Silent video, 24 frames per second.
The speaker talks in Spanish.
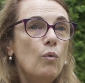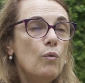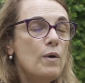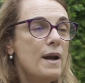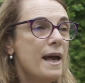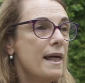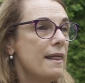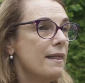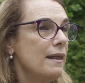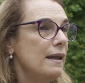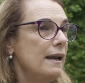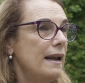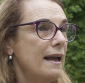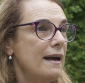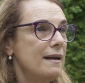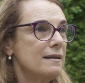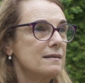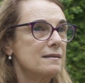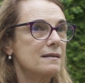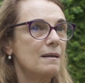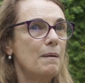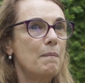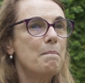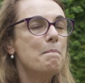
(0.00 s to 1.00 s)
Una de
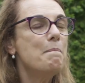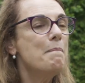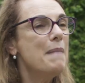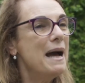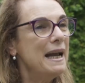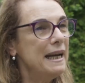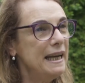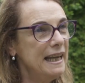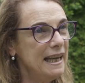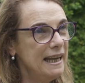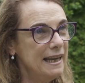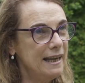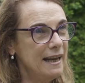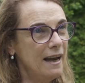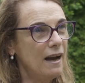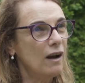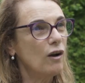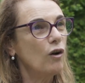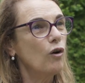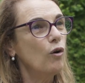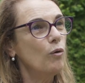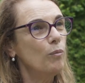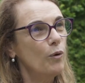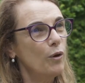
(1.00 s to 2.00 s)
las
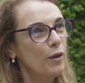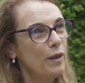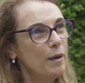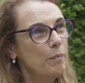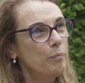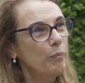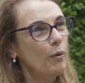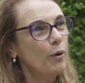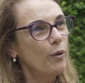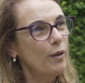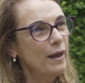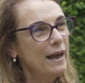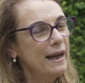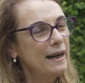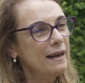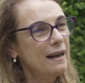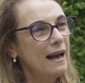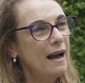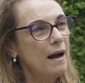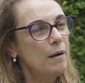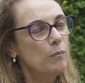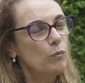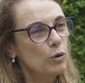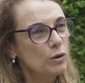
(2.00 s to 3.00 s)
maneras como de
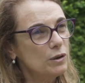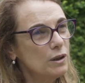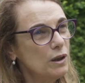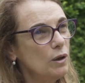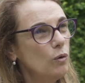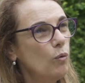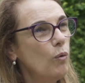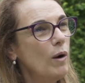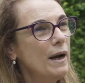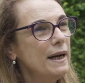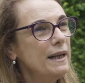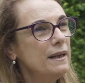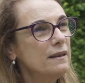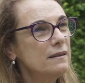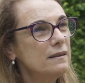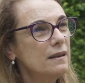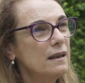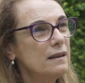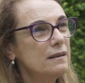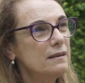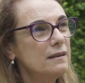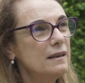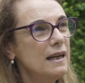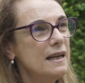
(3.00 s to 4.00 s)
poder amortiguar
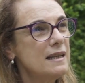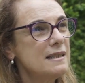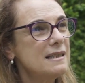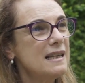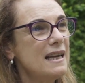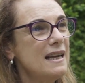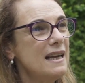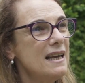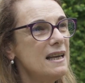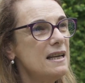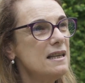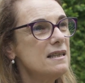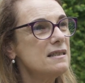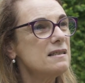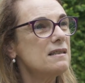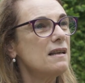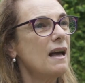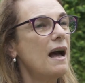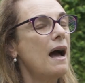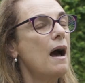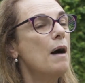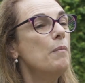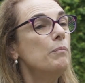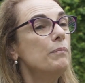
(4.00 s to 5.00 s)
este estrés es
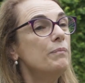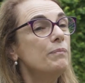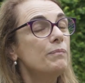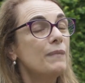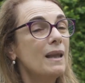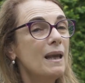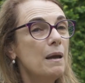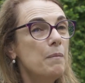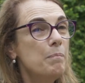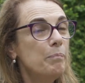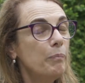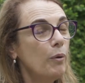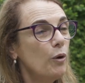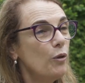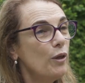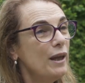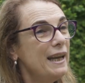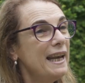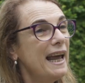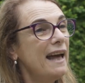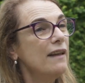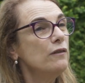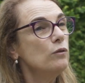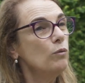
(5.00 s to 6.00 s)

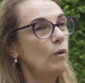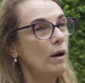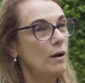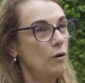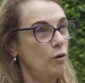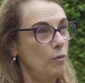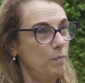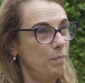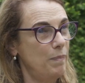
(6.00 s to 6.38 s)
empoderando a los